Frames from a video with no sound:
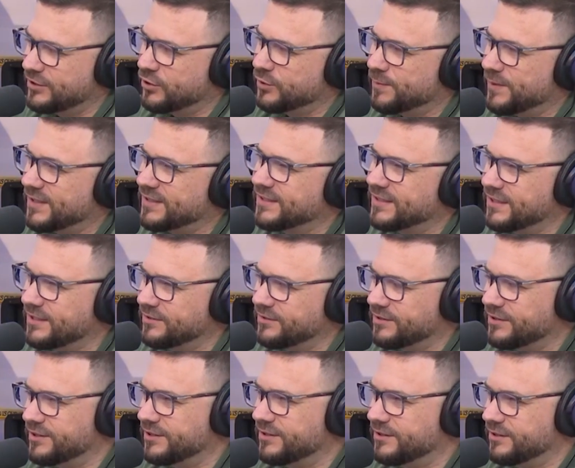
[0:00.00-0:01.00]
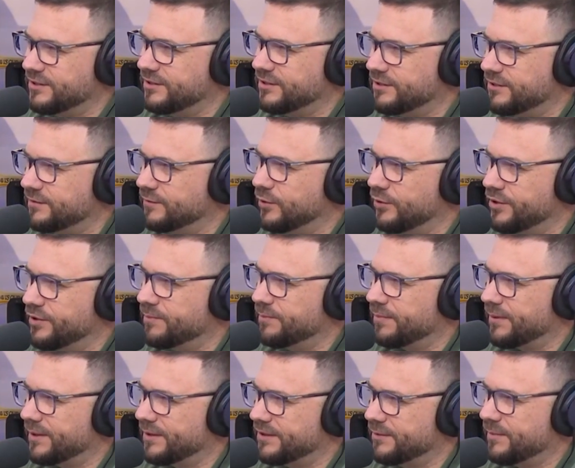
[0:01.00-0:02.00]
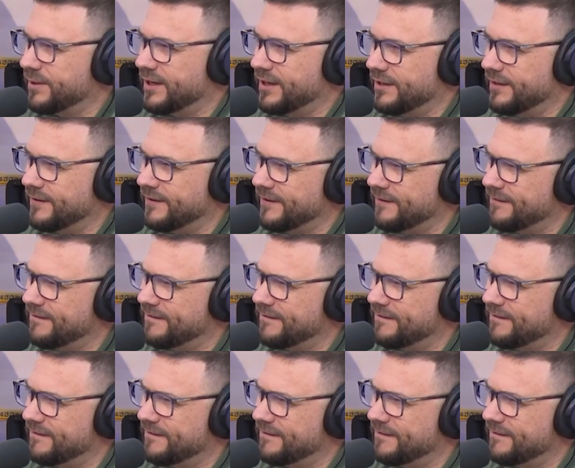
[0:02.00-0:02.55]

parceiros de, de, de vôlei de, praia?